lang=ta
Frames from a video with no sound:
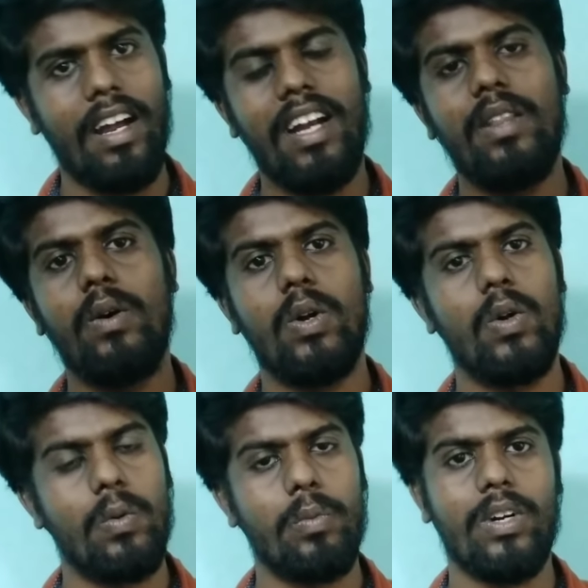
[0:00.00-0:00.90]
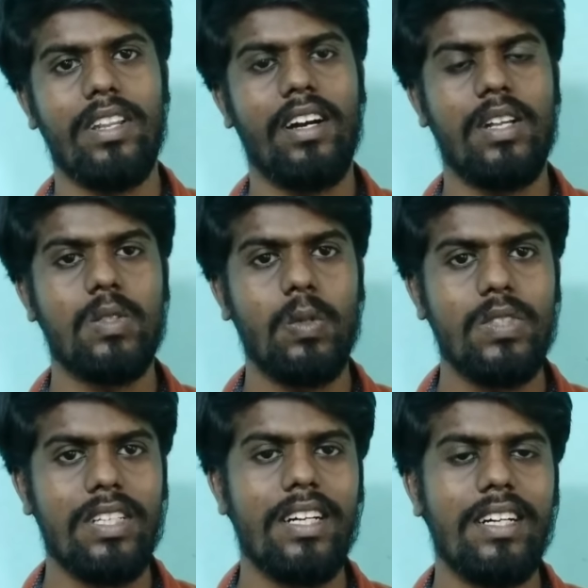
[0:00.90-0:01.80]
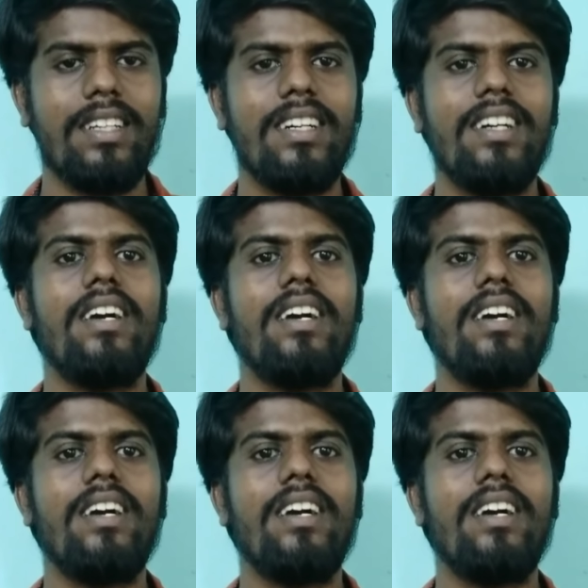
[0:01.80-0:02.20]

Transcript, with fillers: அல்லது ஒரு லோன் போடுறதுக்கான சோர்ஸ் இருக்குது